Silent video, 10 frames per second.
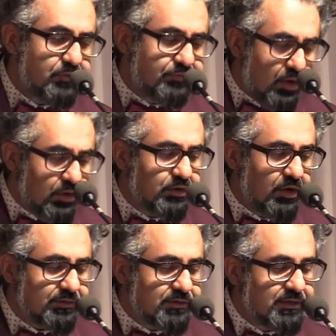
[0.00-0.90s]
Vor
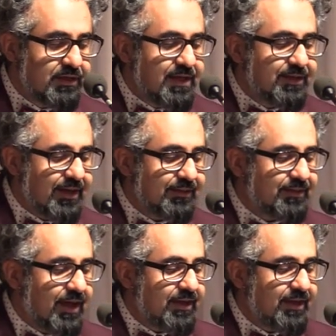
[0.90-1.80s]
Gott kann
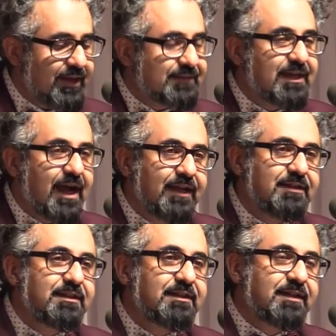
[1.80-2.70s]
daher
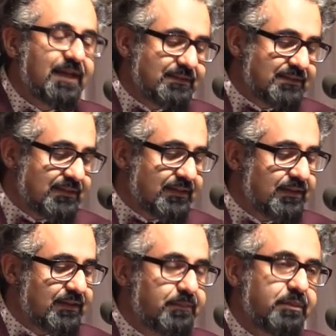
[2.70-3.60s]
keine Grenze
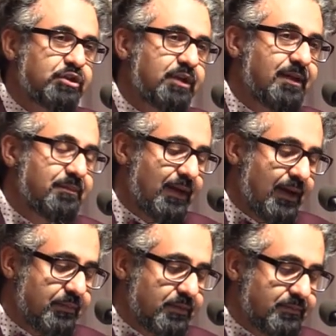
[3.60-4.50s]
bestehen
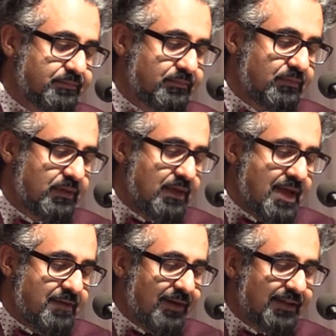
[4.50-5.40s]
bleiben
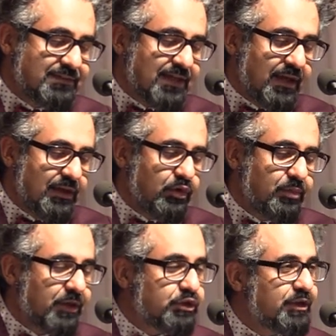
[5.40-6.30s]
weil seine
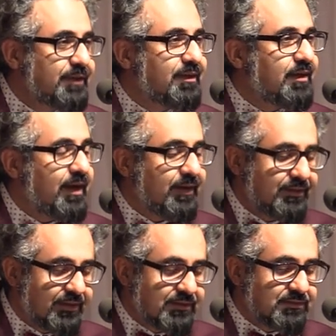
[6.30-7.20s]

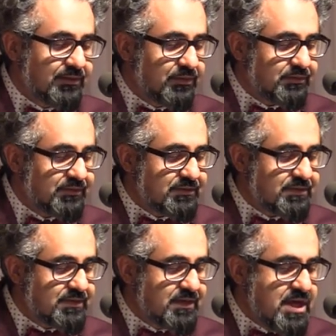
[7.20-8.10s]
Überschrittenheit grenzenlos
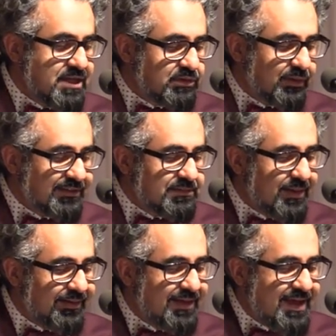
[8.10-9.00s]
ist, so dass
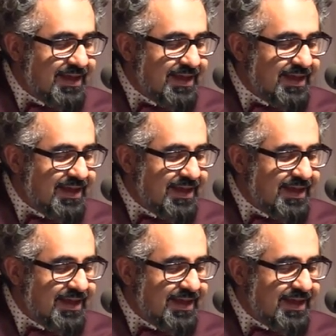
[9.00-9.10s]
man